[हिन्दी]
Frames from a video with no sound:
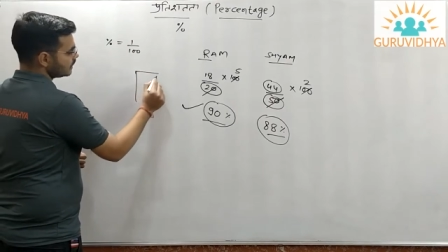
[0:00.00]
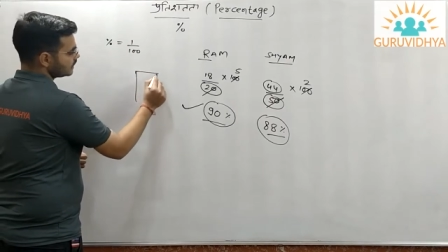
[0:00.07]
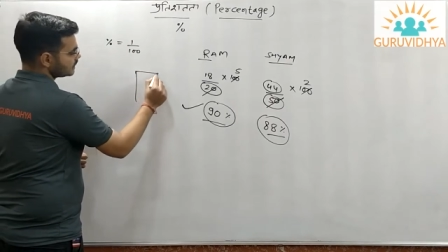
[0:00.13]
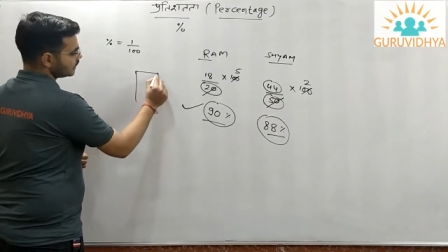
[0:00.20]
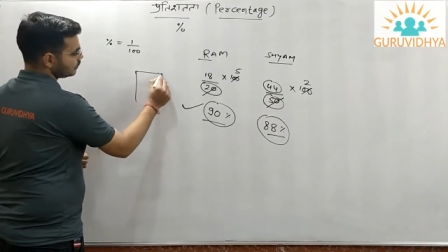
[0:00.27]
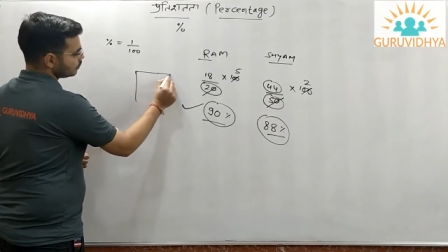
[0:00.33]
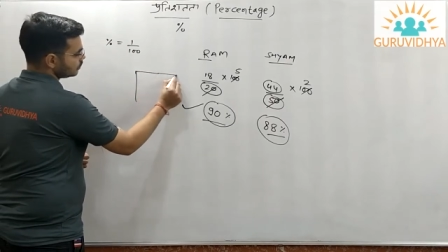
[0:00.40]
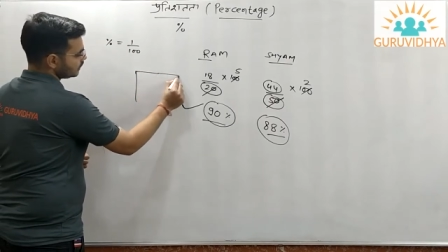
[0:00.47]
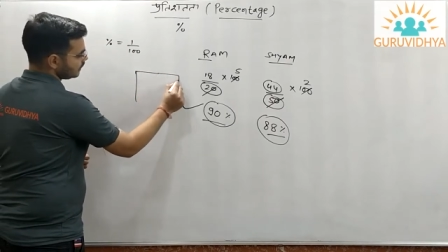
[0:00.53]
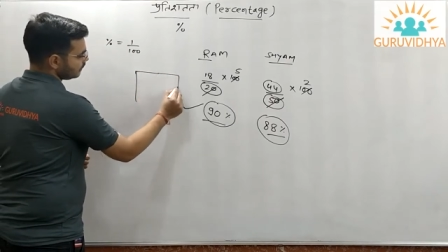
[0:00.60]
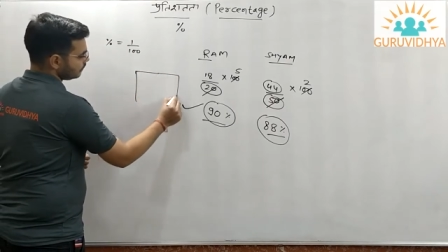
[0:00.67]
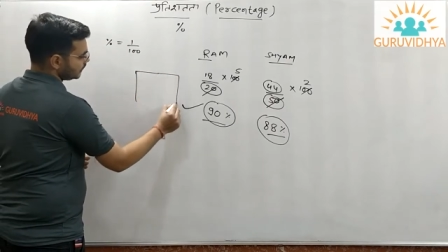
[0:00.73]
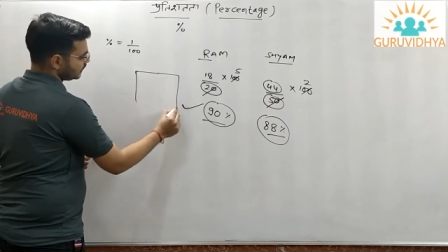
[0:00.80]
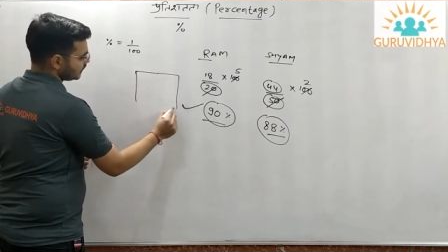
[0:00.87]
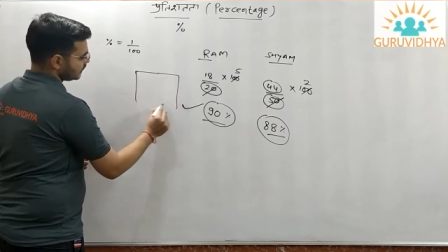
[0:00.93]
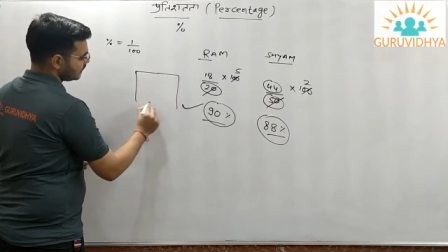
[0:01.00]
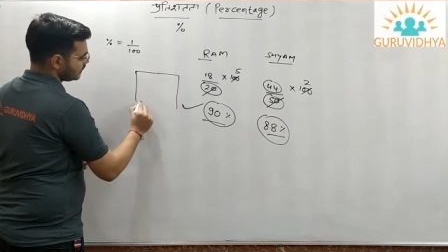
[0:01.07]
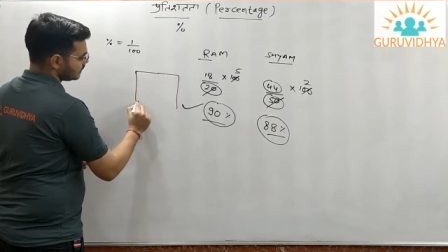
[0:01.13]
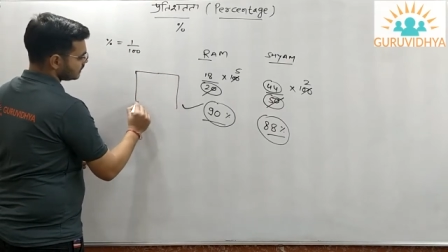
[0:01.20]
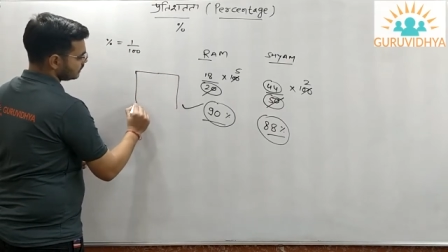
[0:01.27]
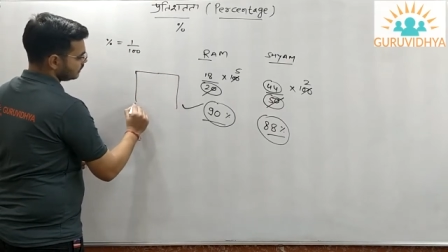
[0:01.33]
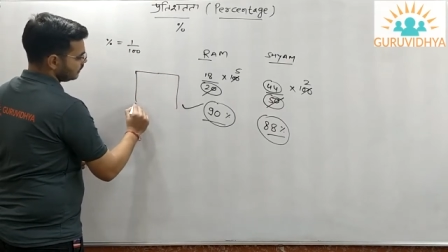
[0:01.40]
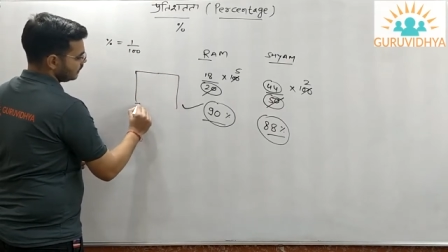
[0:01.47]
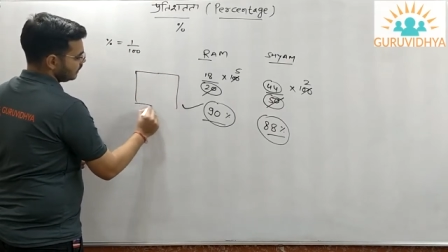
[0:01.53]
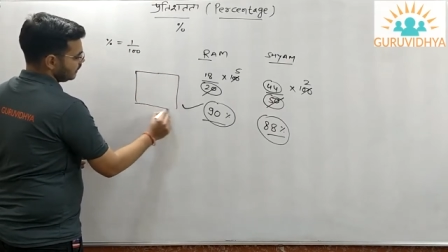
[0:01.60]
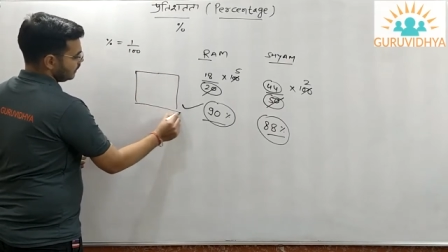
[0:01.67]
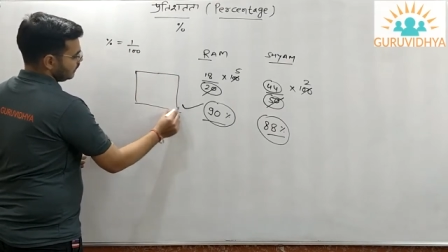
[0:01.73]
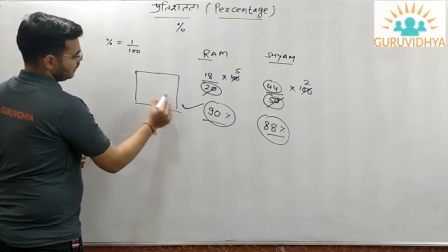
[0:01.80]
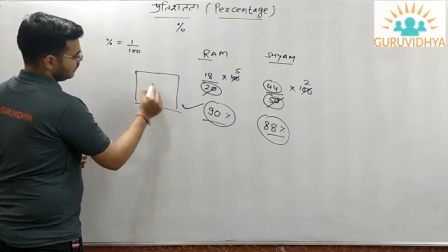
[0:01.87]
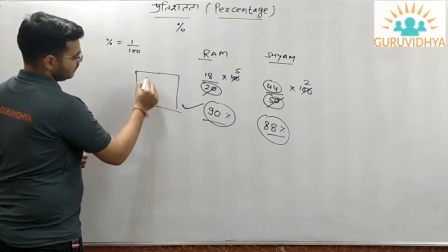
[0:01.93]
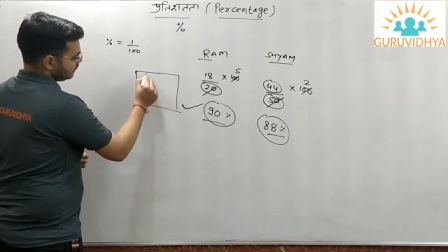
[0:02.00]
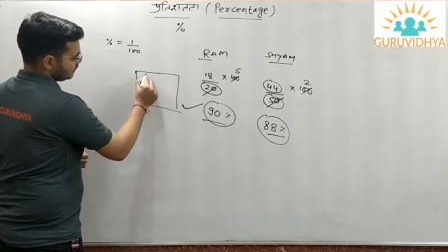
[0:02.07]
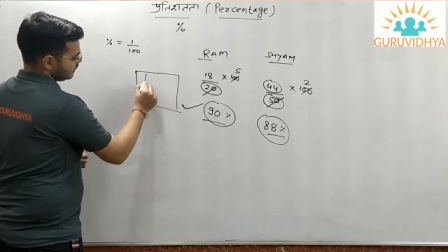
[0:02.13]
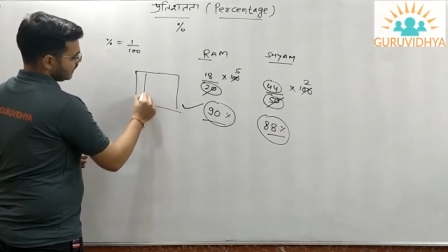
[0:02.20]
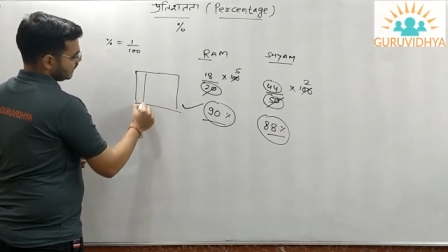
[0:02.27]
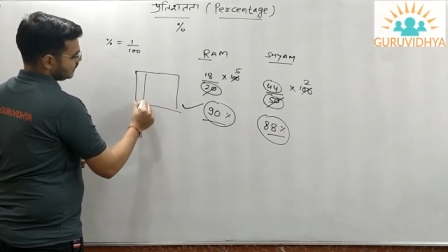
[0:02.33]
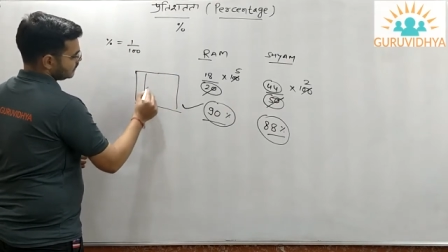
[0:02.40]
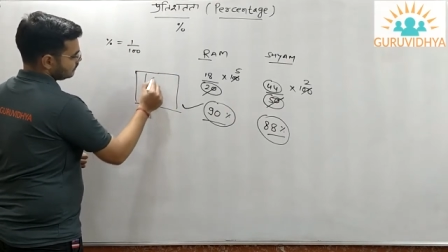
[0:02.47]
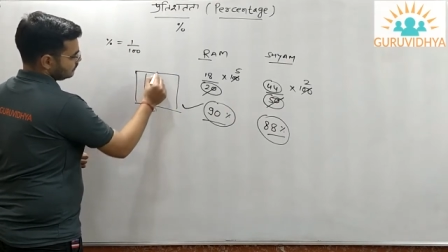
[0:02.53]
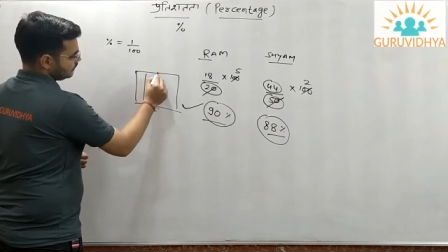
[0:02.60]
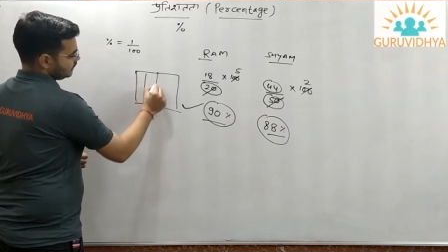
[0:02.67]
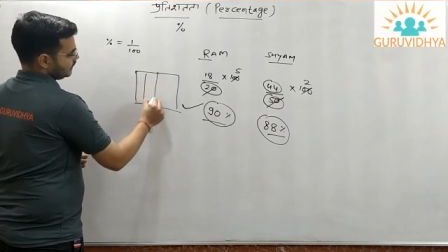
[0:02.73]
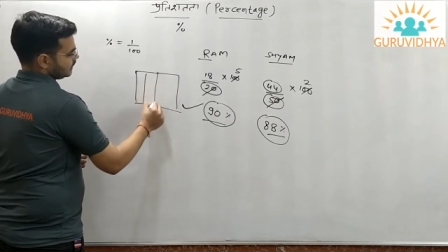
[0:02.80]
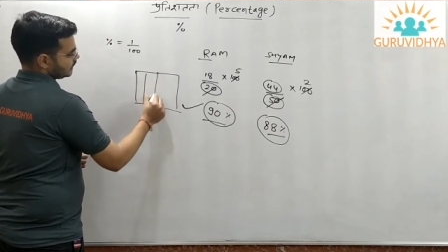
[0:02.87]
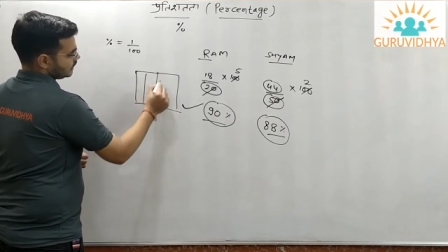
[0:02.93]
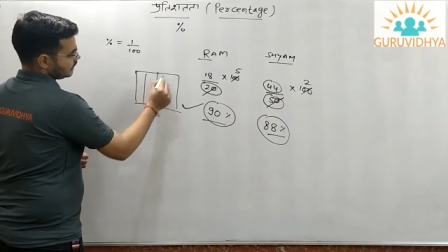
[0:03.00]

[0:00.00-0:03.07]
ऐसे टोटल अपन कितनी साइज ये